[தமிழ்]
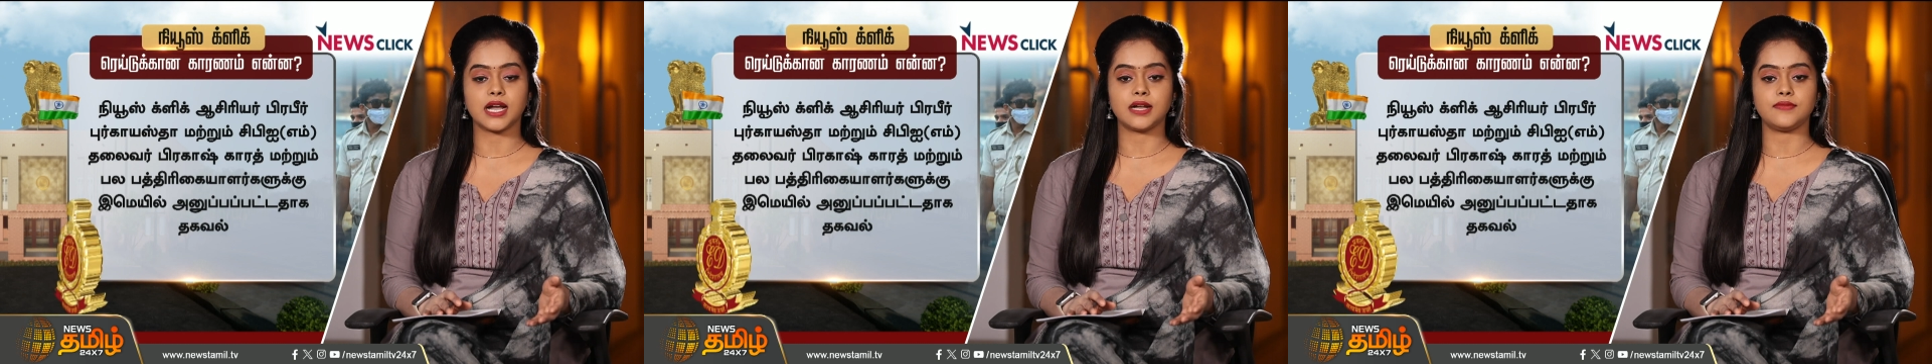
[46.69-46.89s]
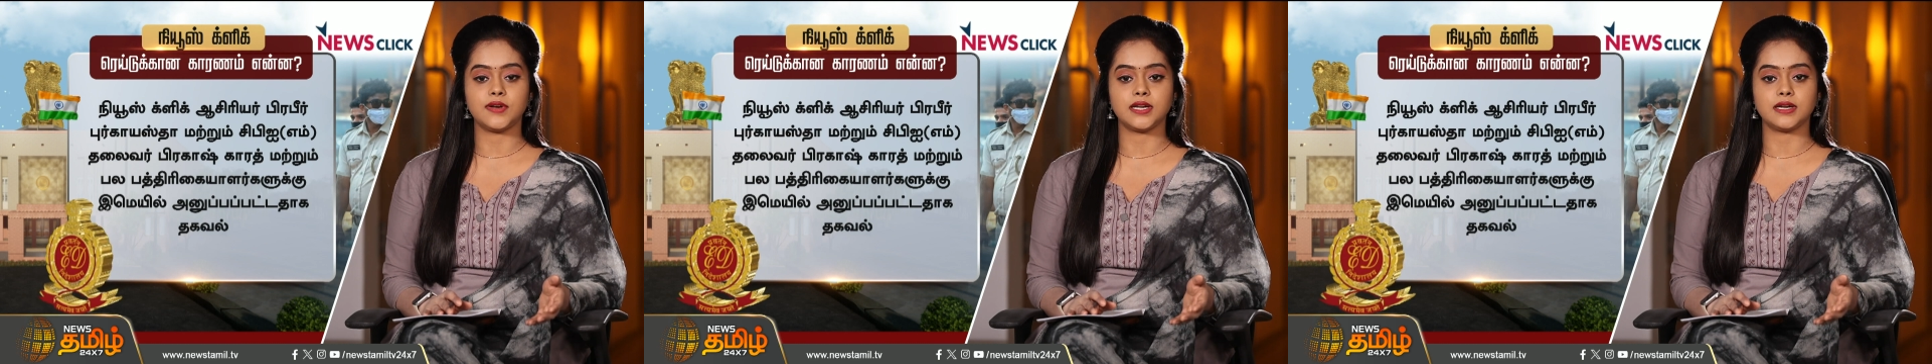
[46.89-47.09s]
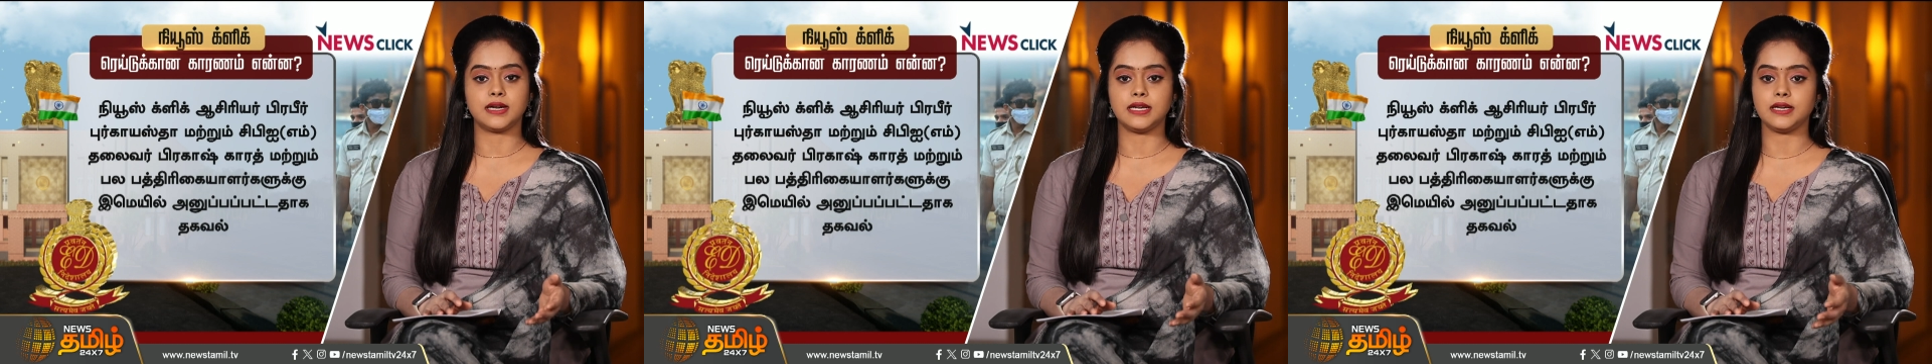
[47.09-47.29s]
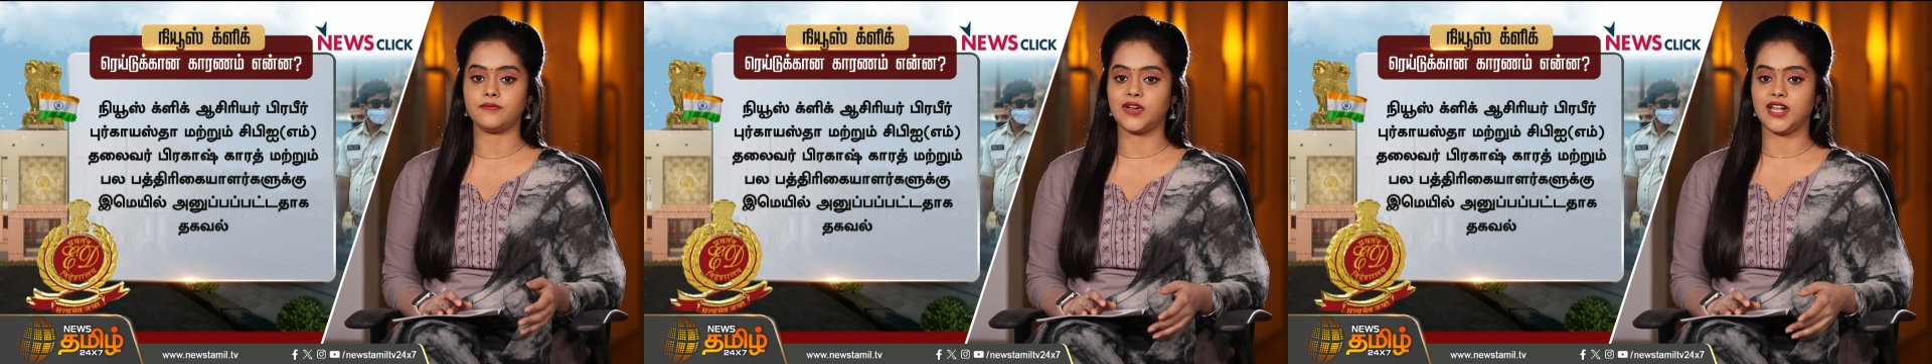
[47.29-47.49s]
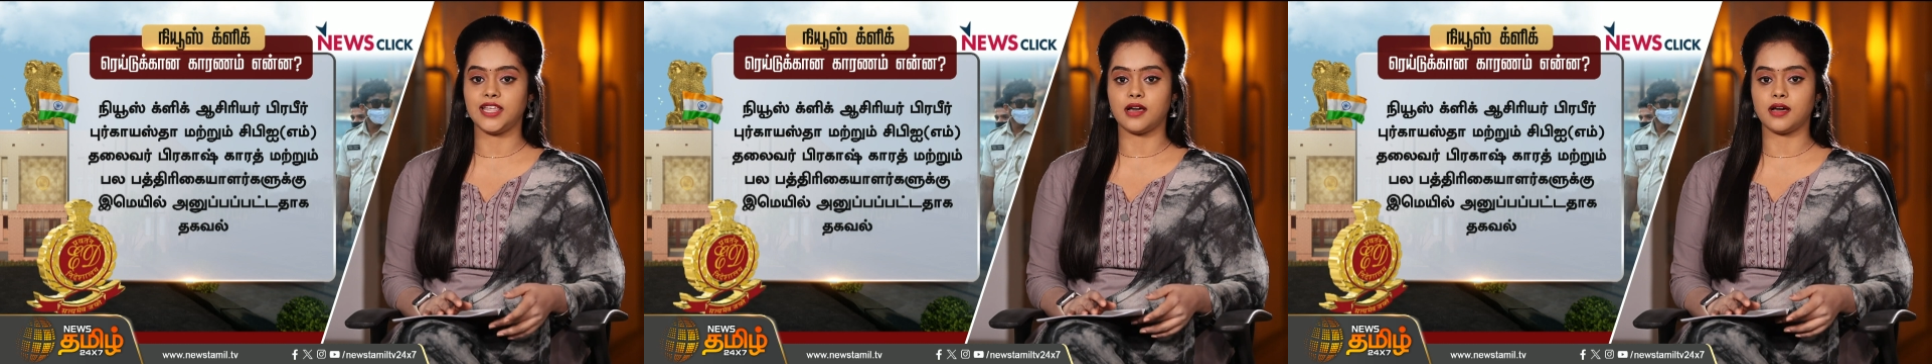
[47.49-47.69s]
தகவல்கள்
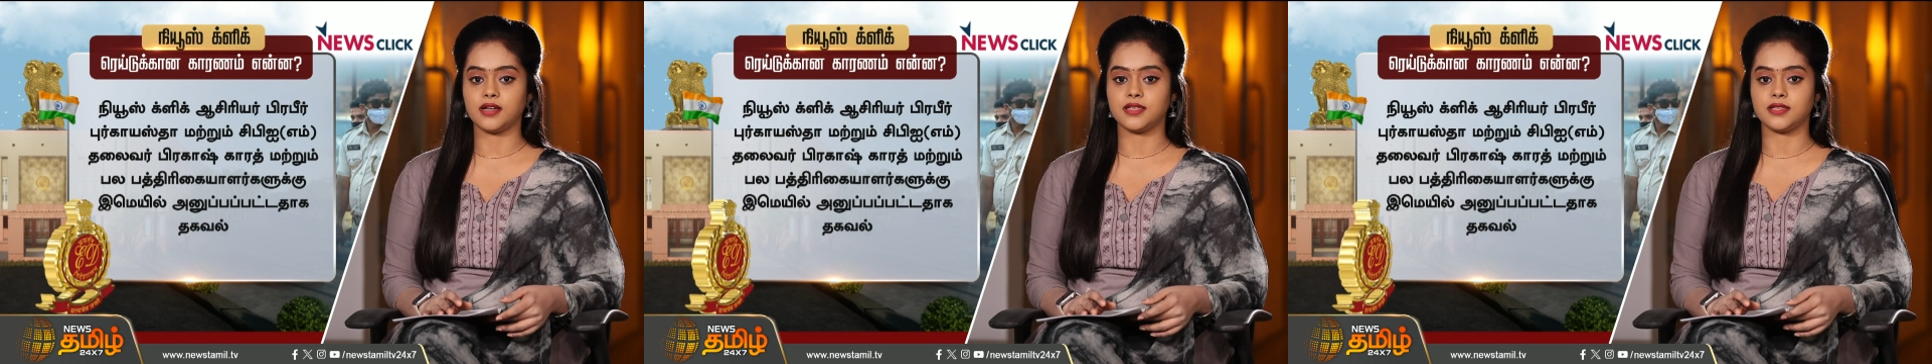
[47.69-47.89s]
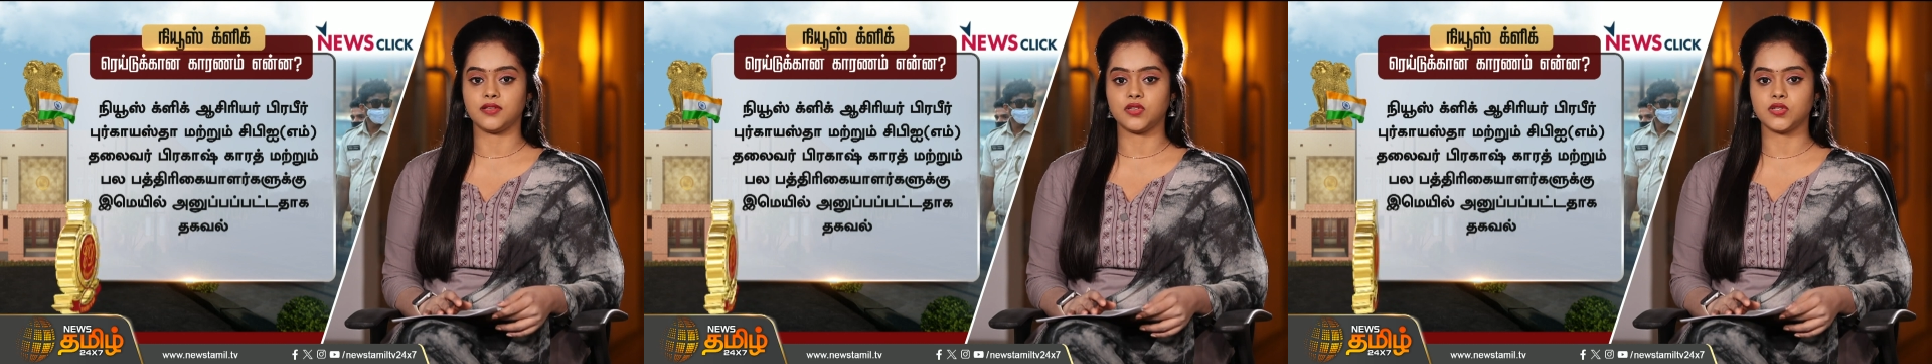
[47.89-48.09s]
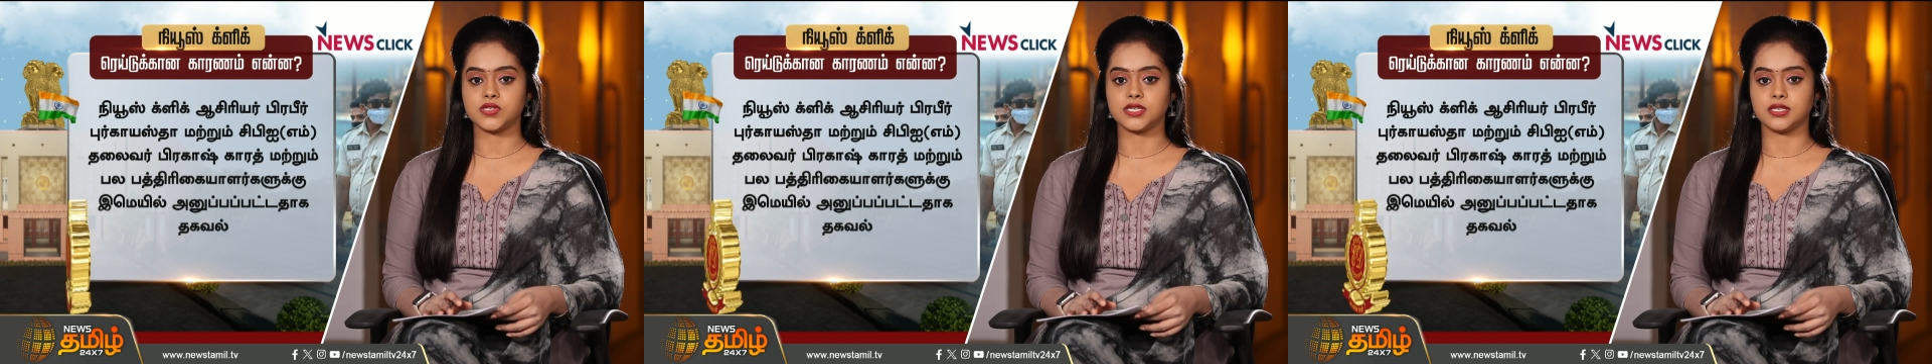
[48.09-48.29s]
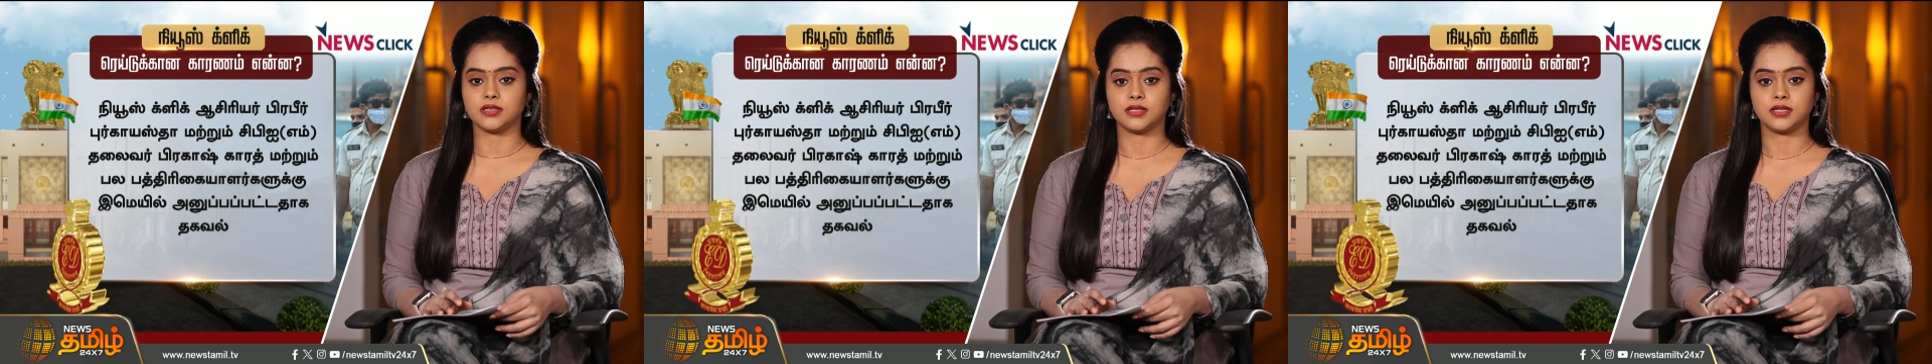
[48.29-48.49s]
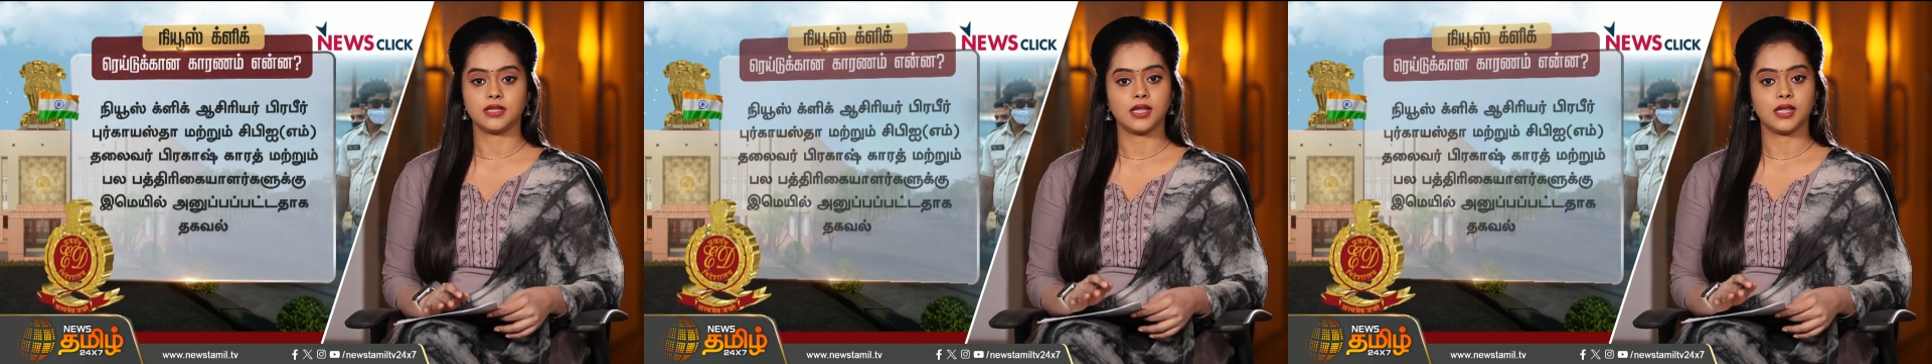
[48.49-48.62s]
வெளியாகி இருந்துச்சு